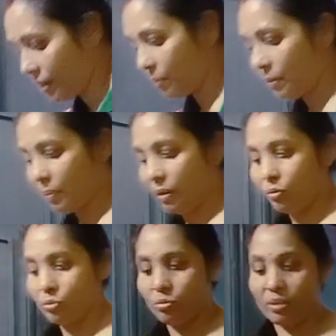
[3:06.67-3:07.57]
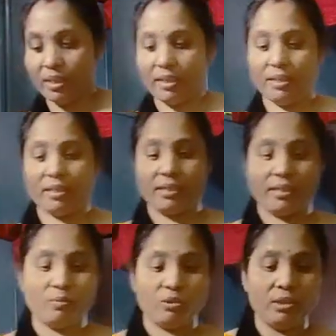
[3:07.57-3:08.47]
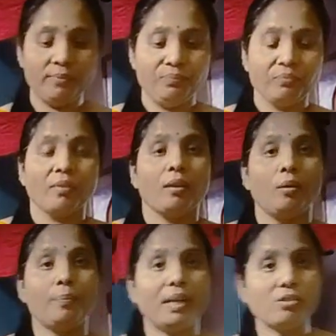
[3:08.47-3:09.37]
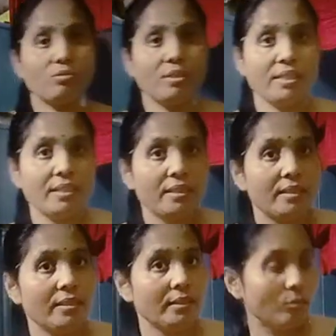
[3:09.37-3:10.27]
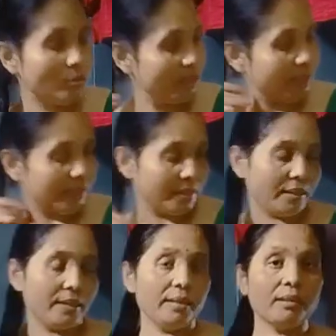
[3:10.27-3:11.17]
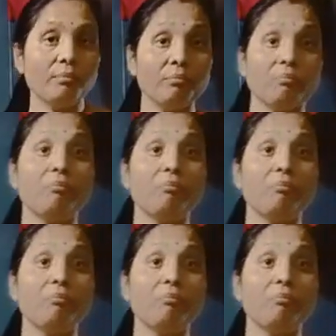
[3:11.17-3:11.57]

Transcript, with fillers: अपने बालों को सुलझा लेना चाहिए मुझे और बाल सुलझे रहते हैं ना तो ठीक रहता है एकदम तो